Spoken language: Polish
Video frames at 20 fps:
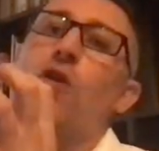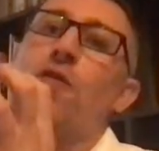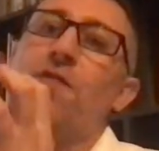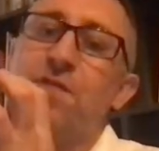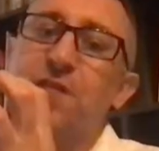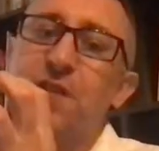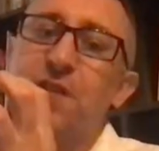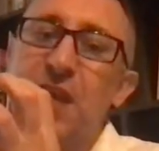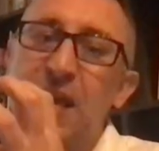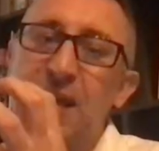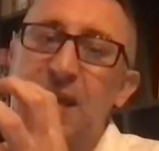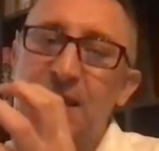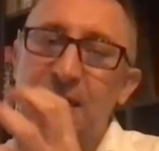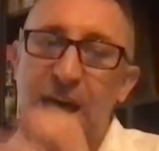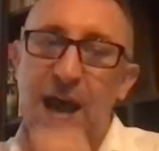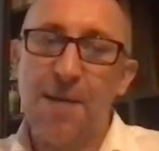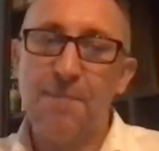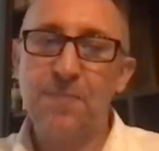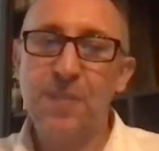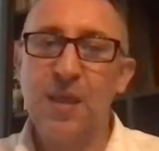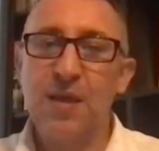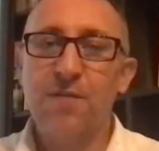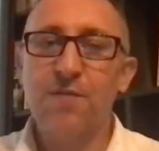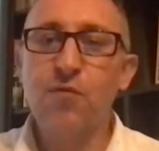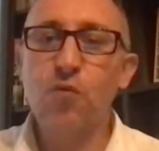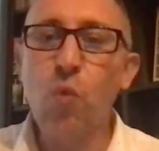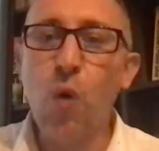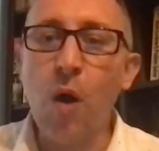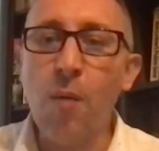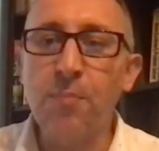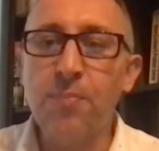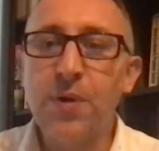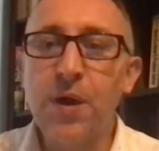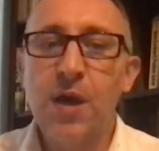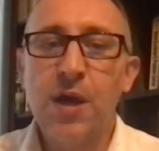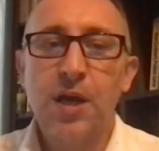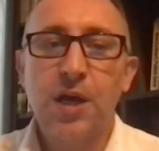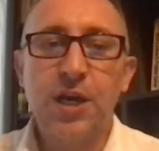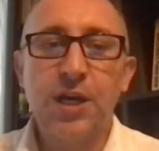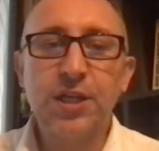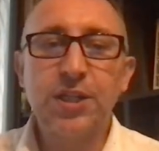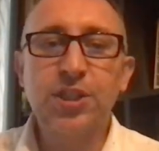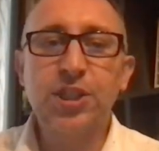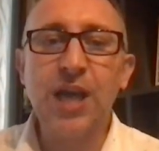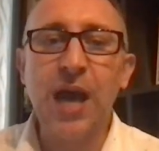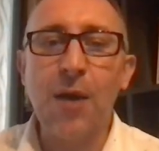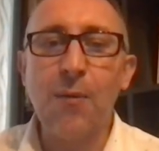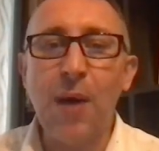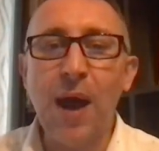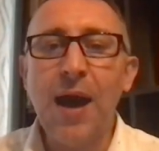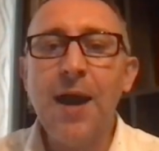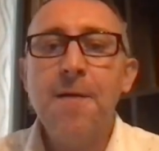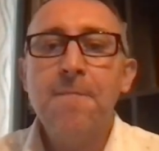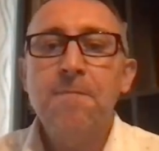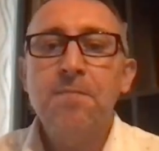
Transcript: cofnięta w głąb e, ciała.